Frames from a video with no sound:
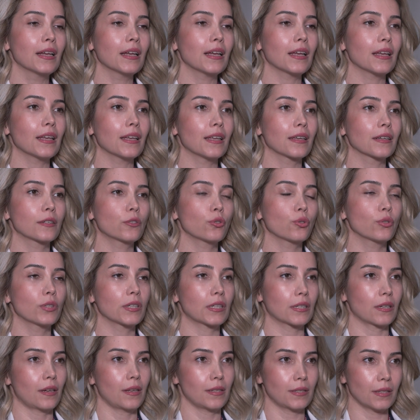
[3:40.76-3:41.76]
e,
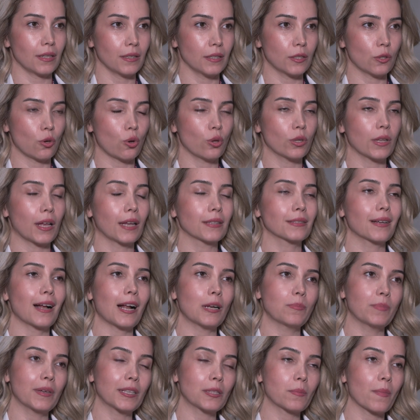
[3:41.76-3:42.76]
kronik hastalığı olan,
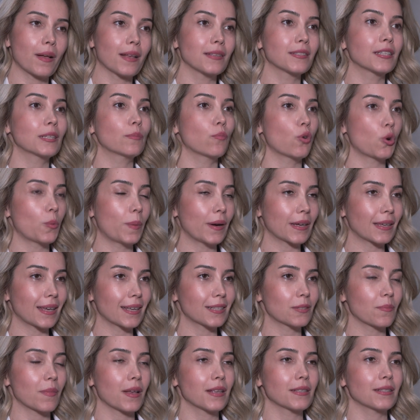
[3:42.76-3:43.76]
kalp yetmezliği, böbrek
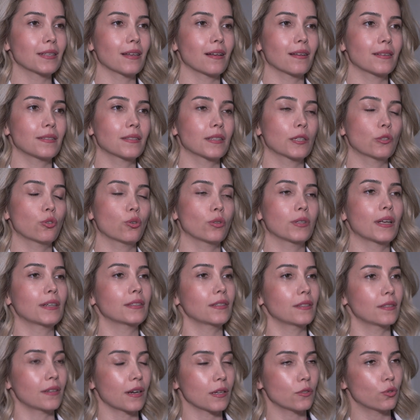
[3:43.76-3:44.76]
yetmezliği hastalığı olan,
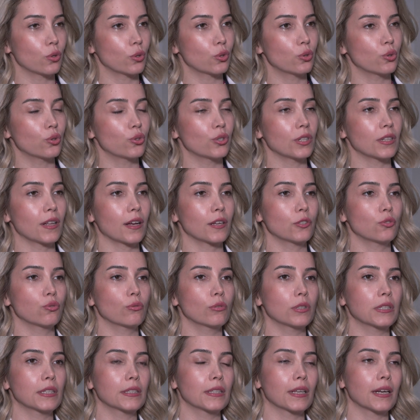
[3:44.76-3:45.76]
idrar söktürücü ilaç
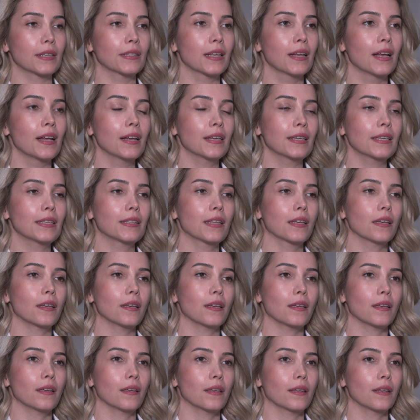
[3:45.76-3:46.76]
kullanan,
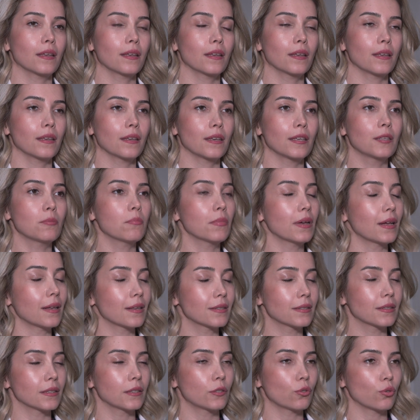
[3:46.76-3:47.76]
yine e, inme
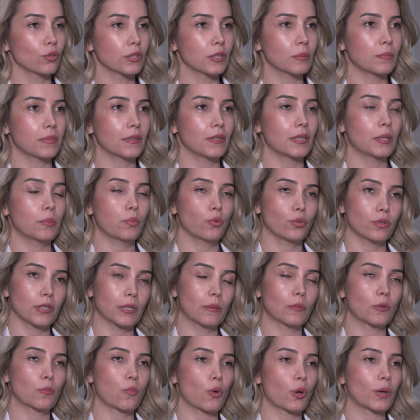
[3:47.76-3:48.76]
hastaları olabilir
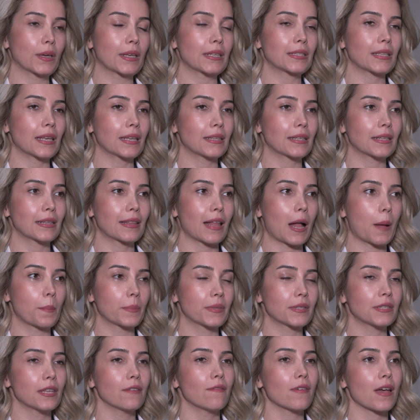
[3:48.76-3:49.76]
hipotonik bölgesi
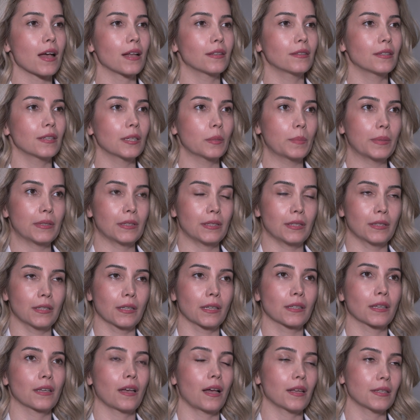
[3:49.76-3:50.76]
etkilenmişse veya
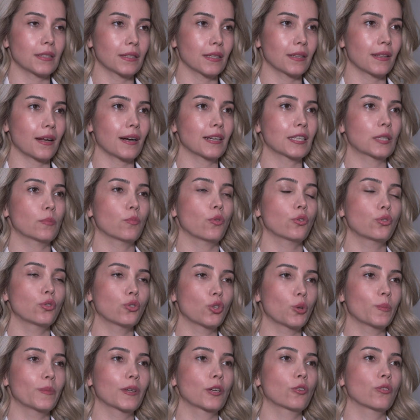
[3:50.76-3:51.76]
diyabetik hastalar gibi
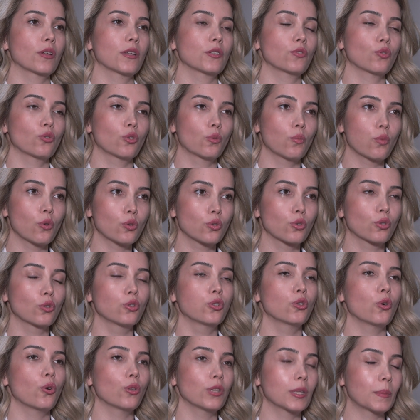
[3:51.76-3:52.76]
otonom regülasyonu
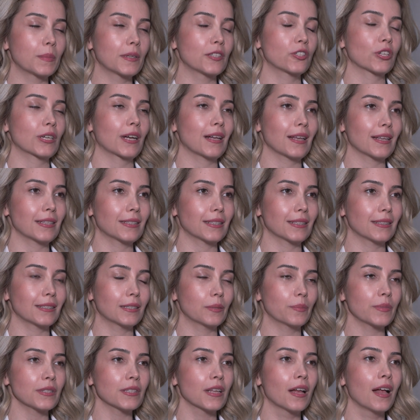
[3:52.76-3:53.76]
bozukluğu olabilecek
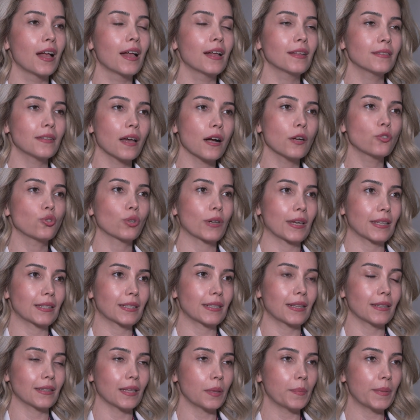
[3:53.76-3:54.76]
hastalarımız daha çok
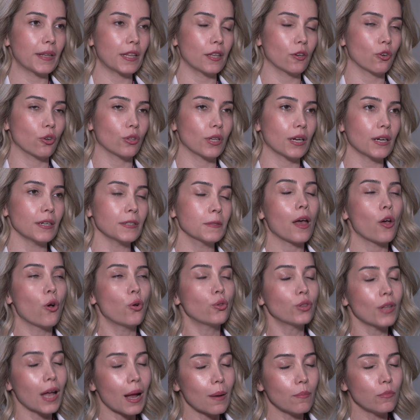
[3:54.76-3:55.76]
etkilenebiliyorlar.
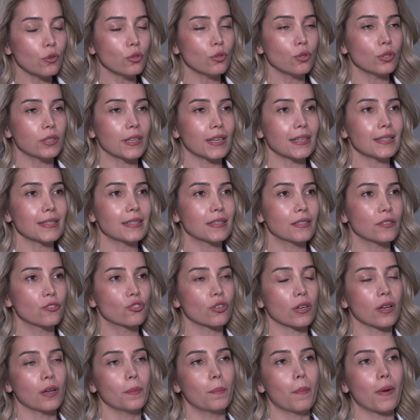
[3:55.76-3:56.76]
Önemli olan
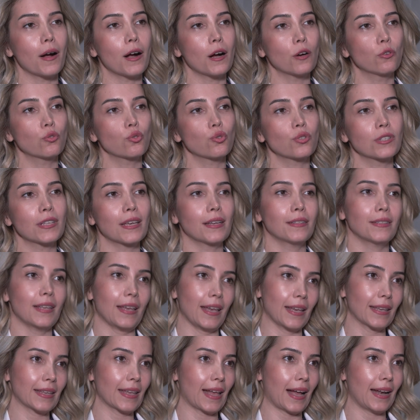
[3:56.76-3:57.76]
sıcağa maruziyeti
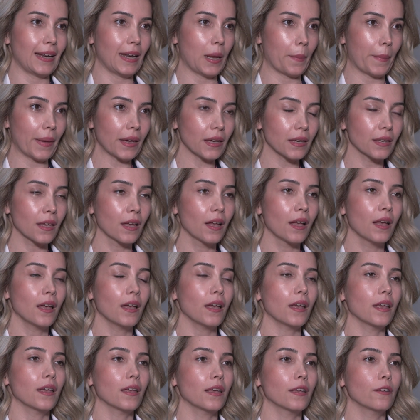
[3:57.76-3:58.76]
engellemek.
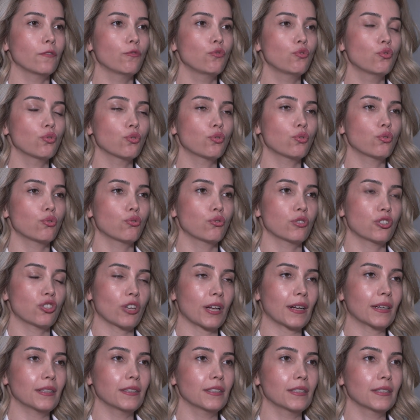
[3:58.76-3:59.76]
E, vücut
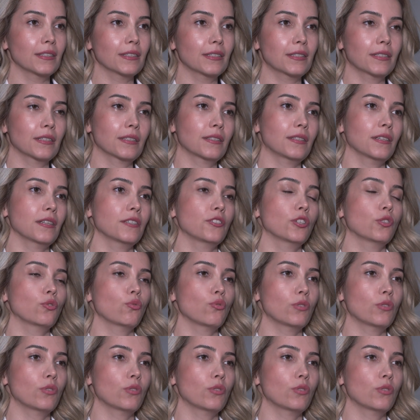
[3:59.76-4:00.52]
sıcaklığının 40 derecenin